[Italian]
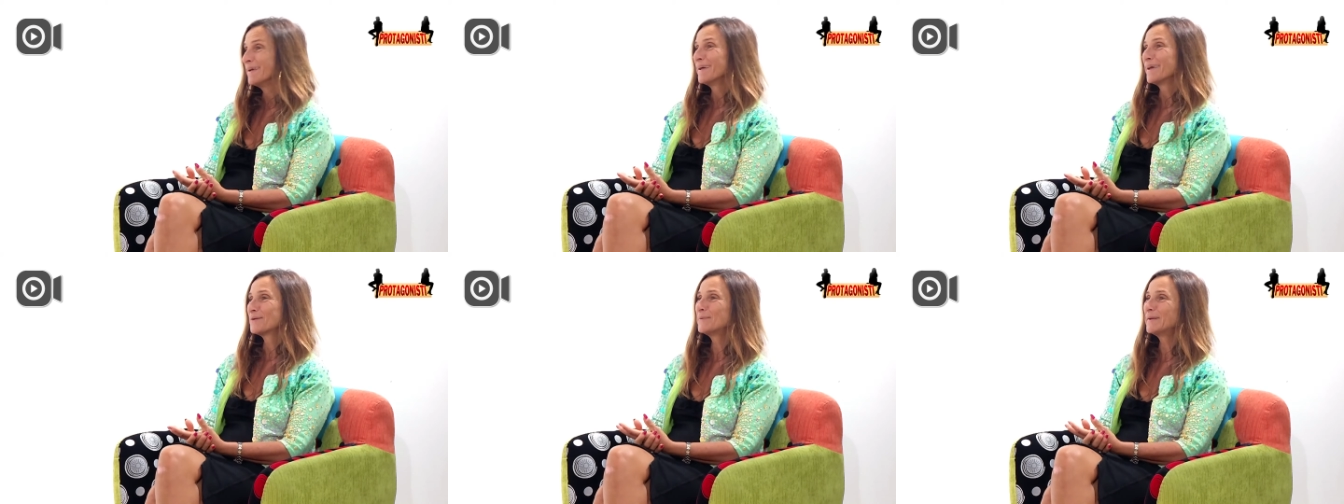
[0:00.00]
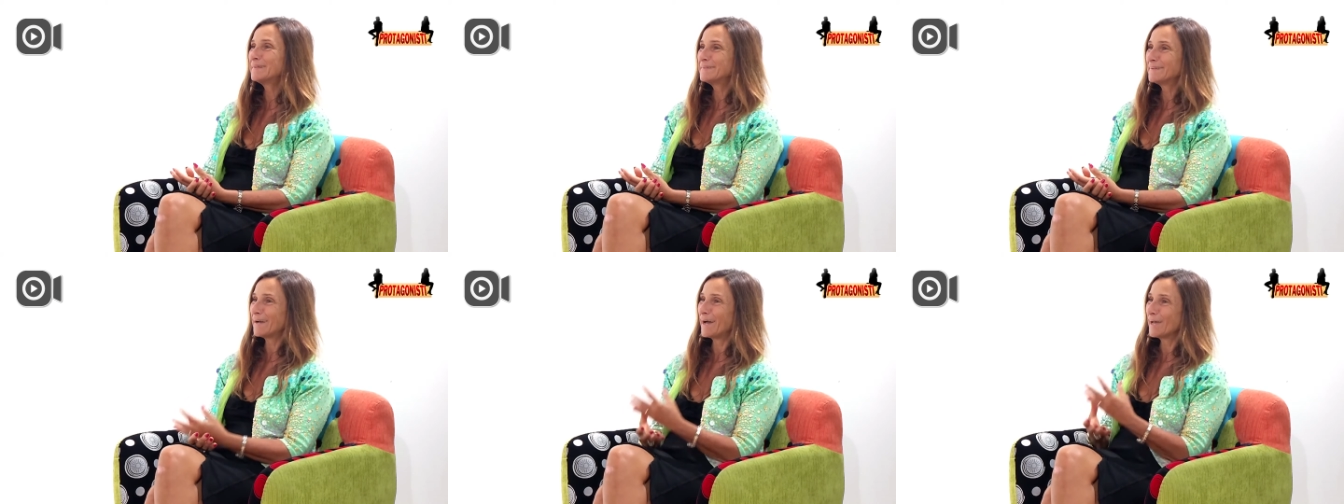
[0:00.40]

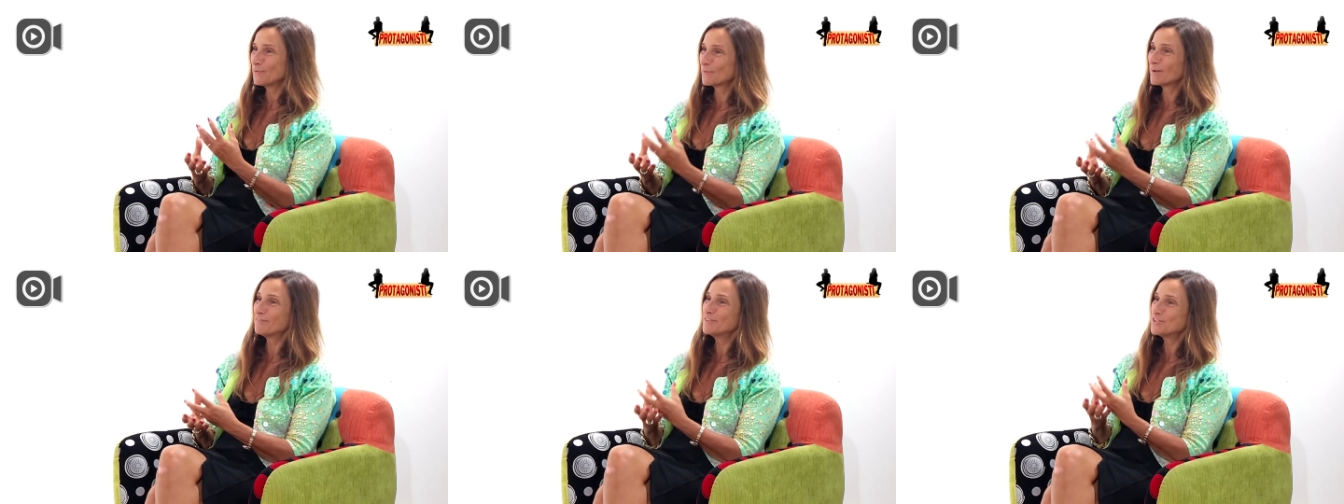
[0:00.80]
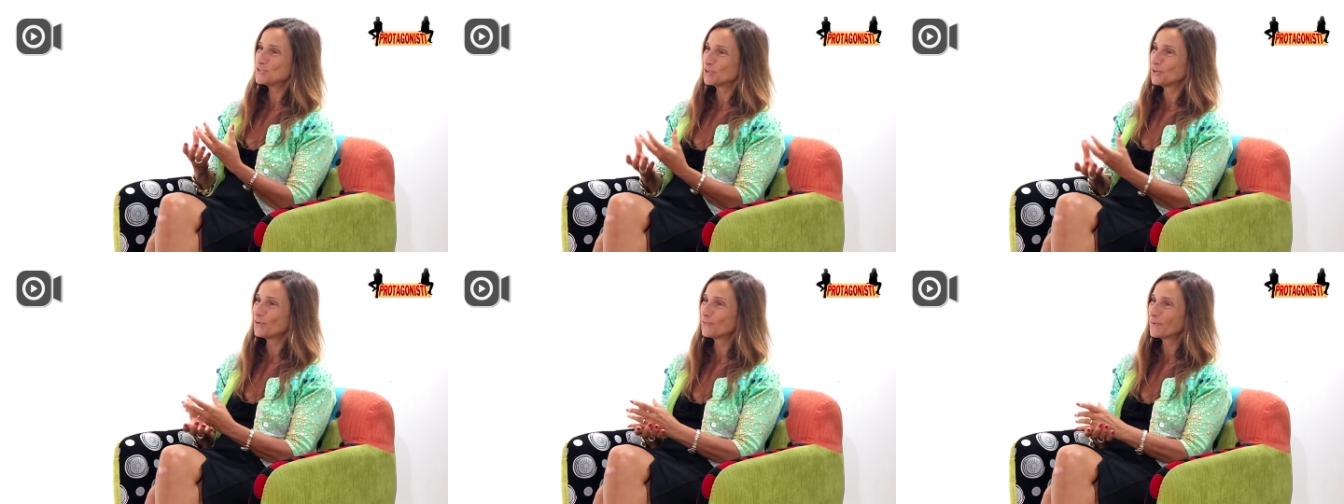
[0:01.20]
Quindi hai una
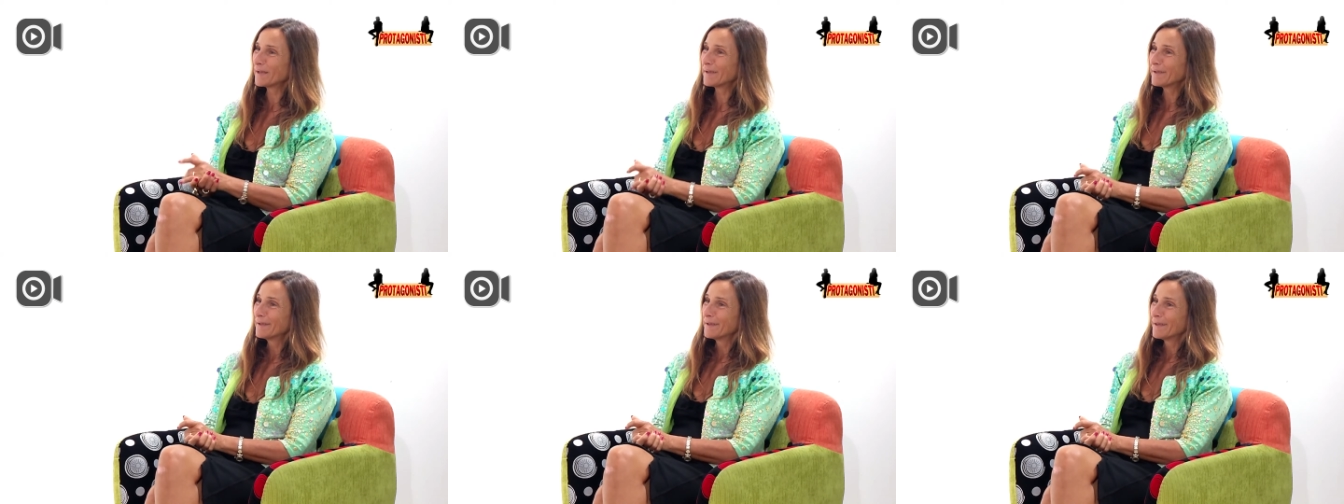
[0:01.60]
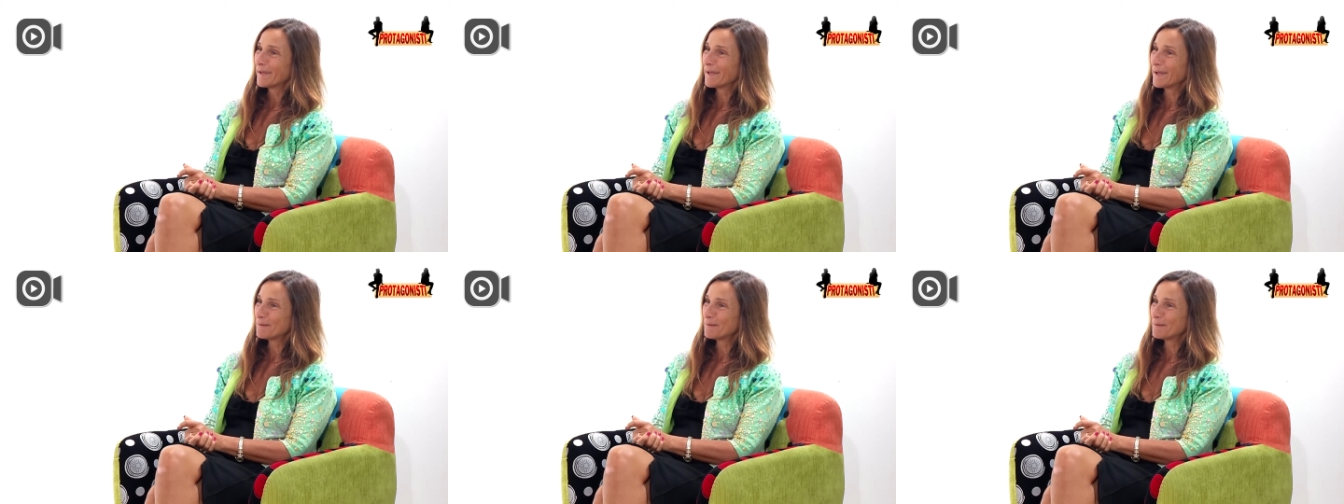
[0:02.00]
visione eh,